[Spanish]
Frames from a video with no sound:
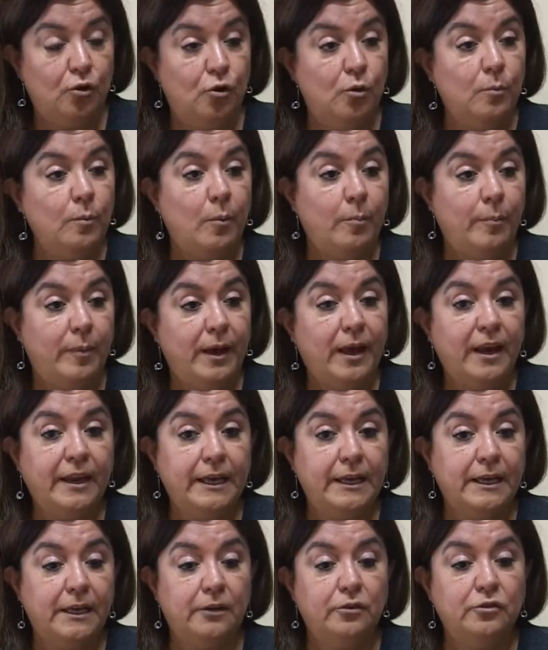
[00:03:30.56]
como
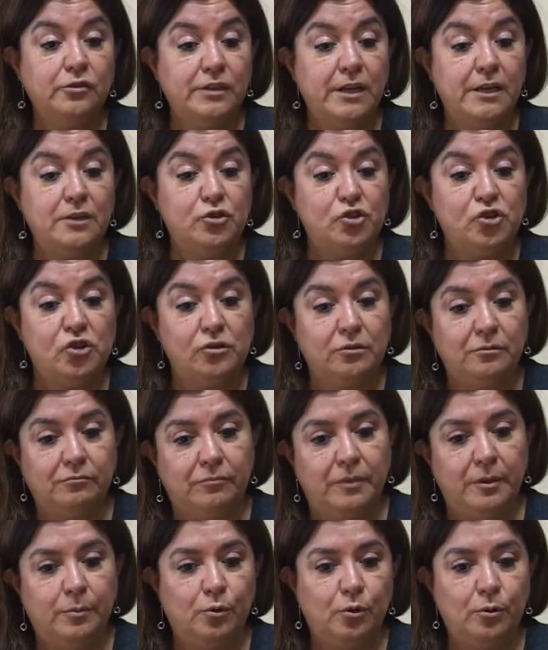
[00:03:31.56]
para que no sea el shock
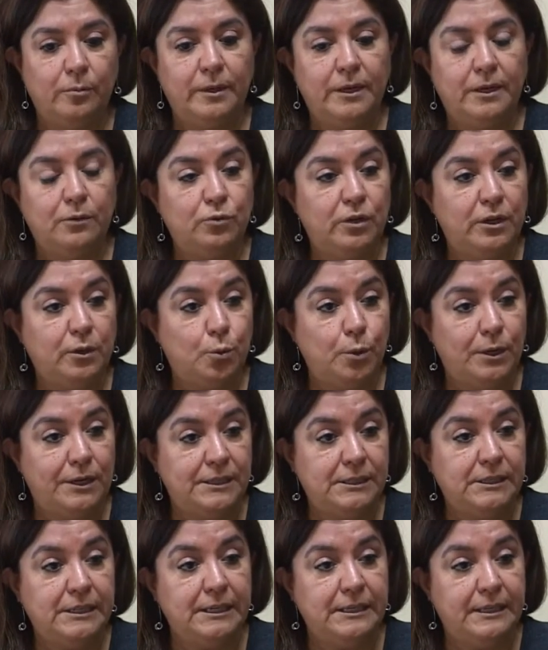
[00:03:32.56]
de volver a una escuela
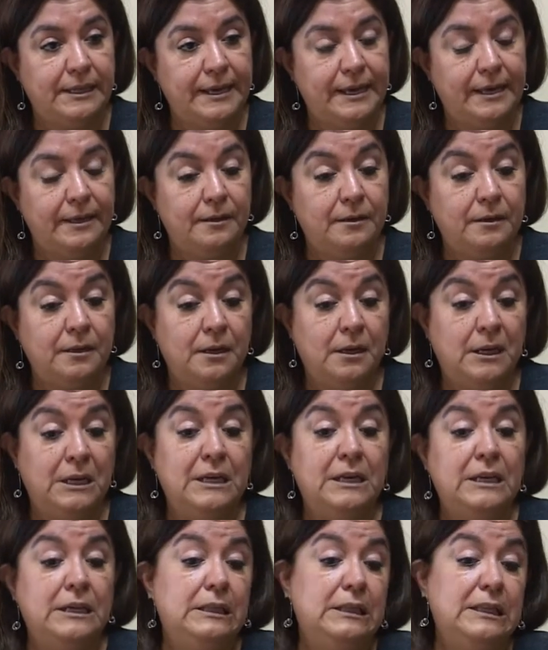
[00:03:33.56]
incendiada.
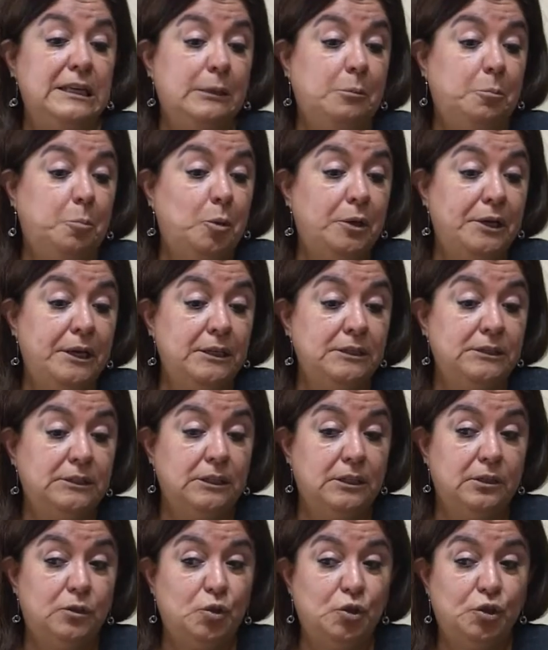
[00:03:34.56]

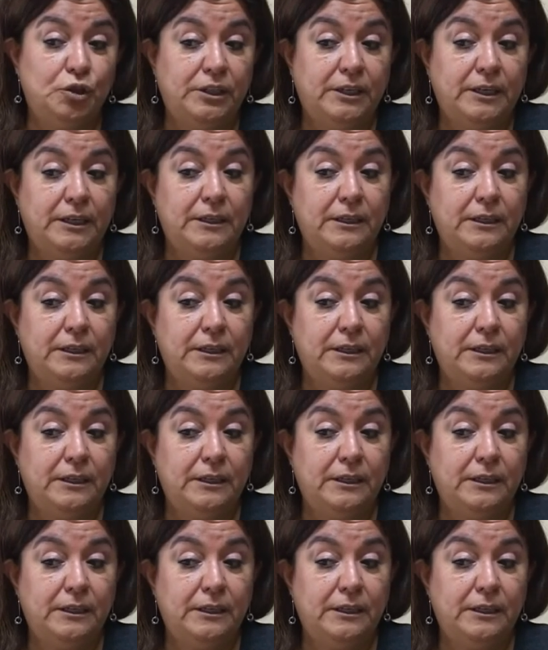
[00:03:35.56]
Después, otra